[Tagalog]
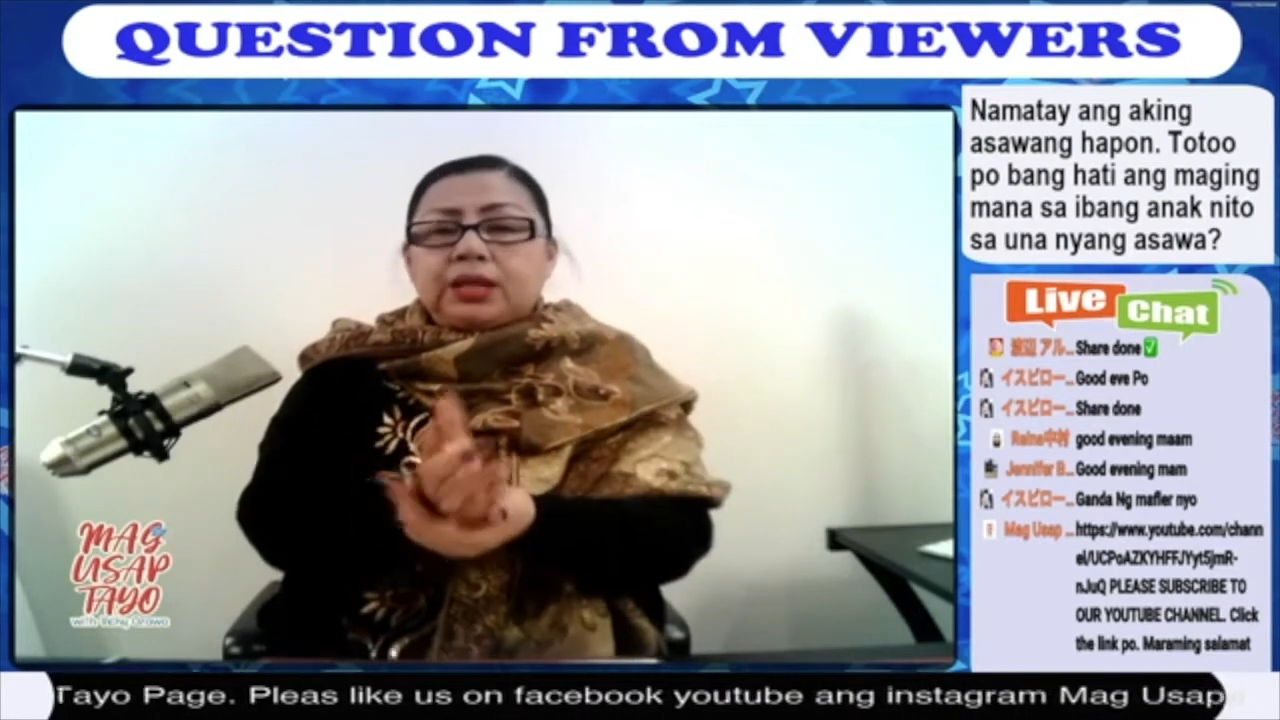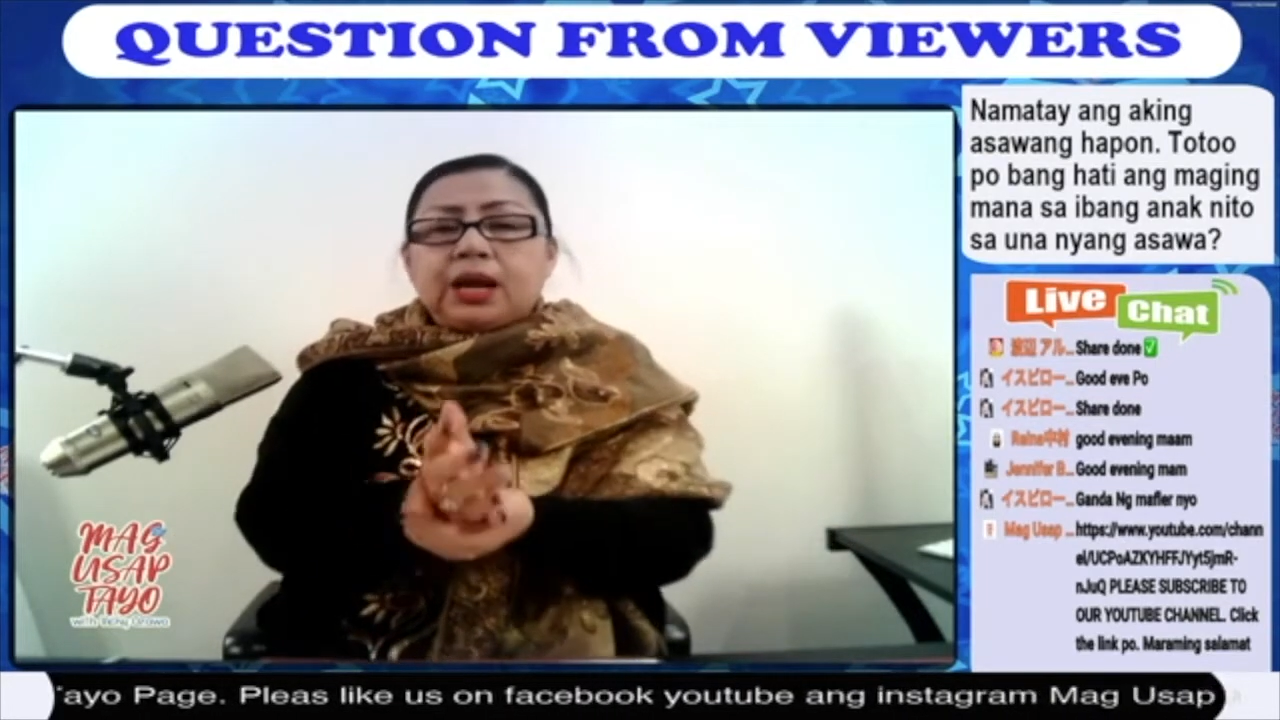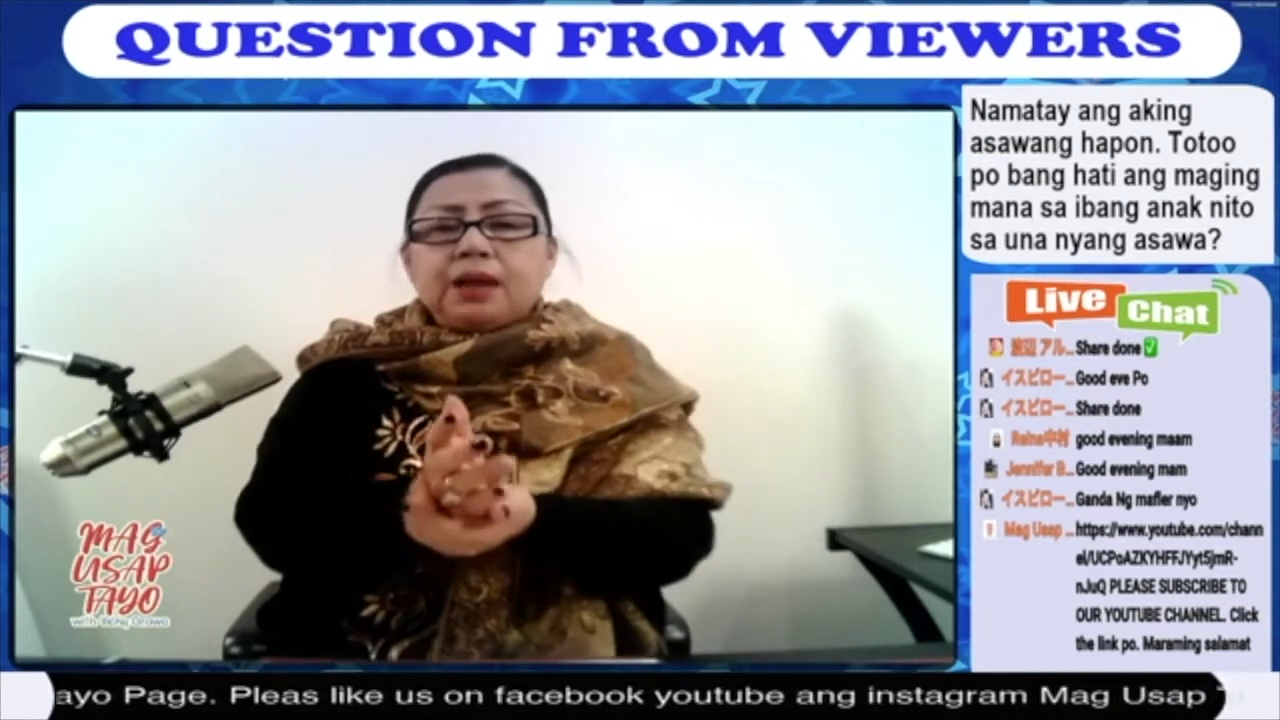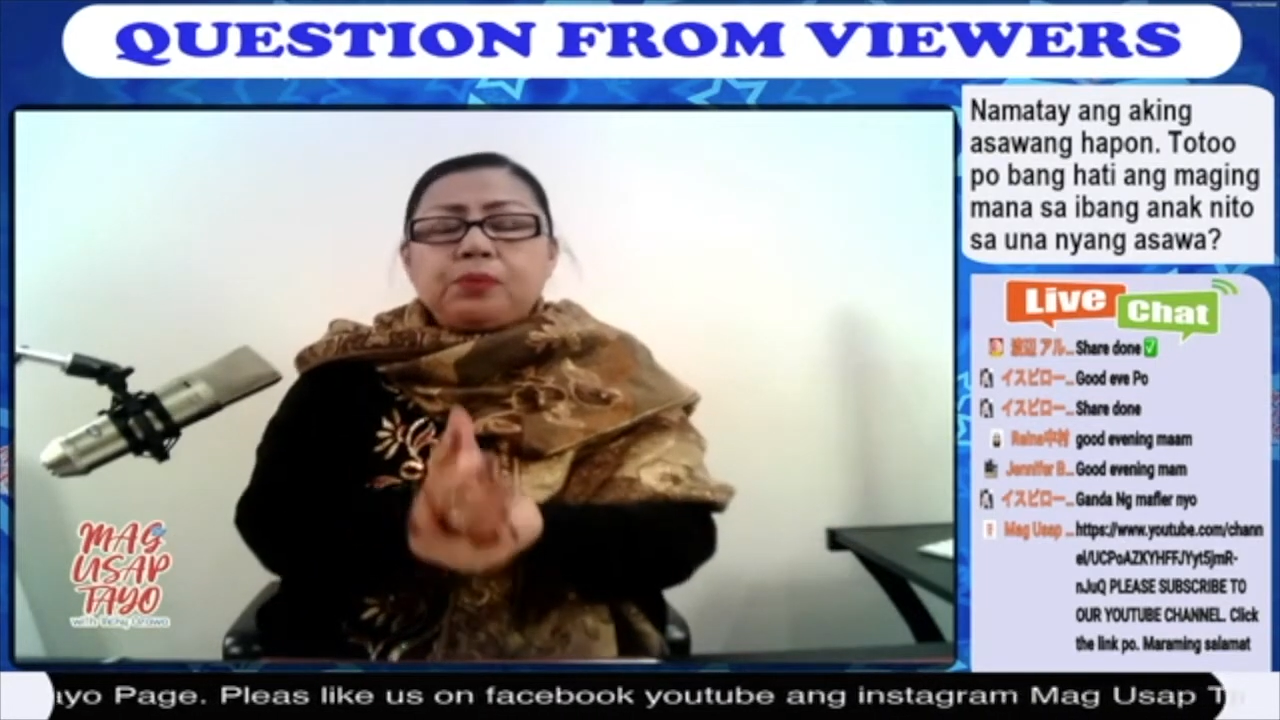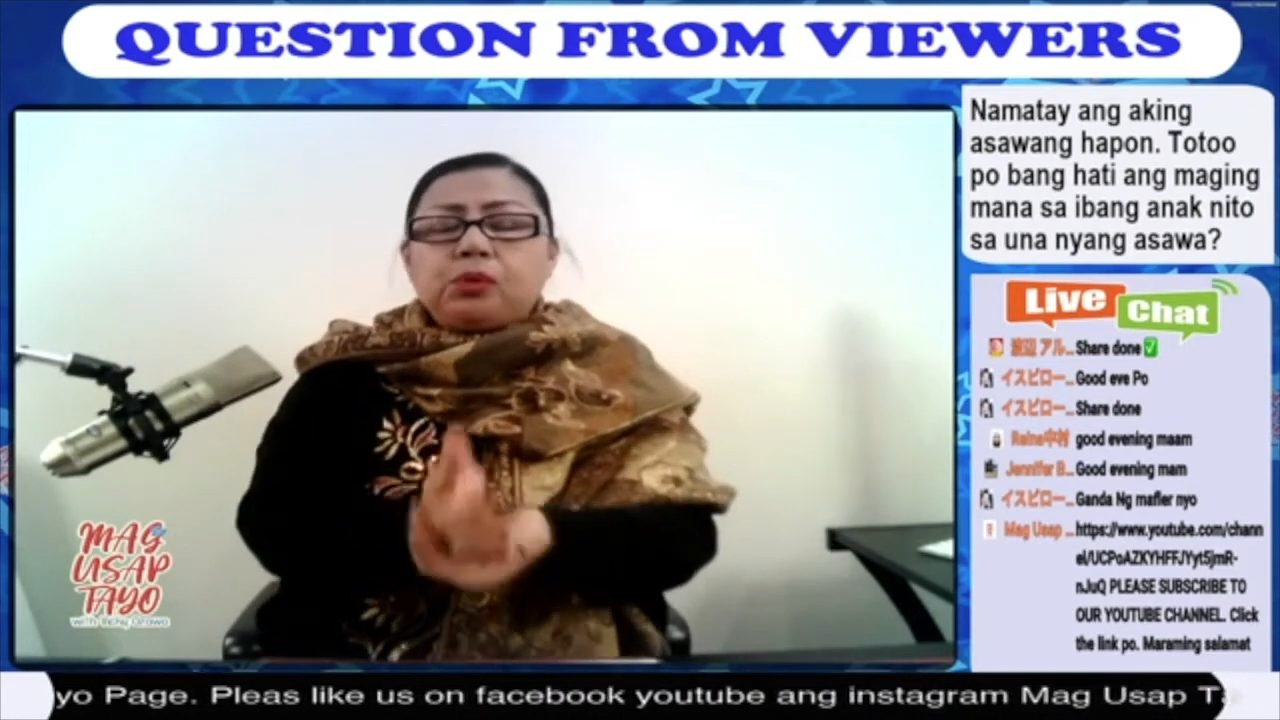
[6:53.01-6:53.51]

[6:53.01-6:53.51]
na lang po,